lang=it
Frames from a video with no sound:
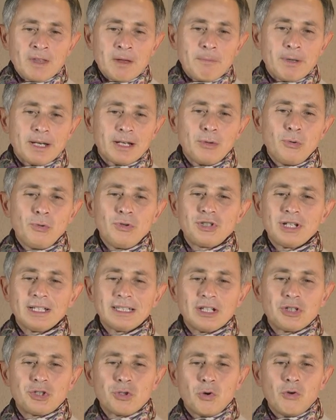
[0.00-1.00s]
perché lui già
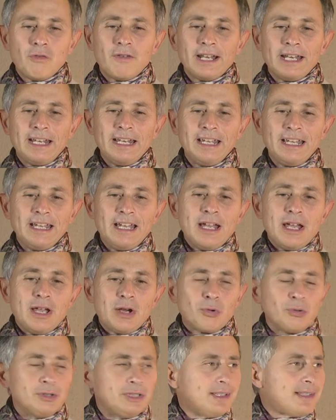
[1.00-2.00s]
da giovane
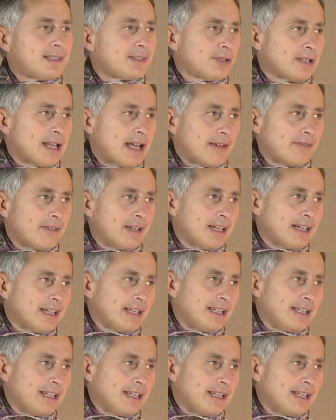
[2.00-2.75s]
condizionava i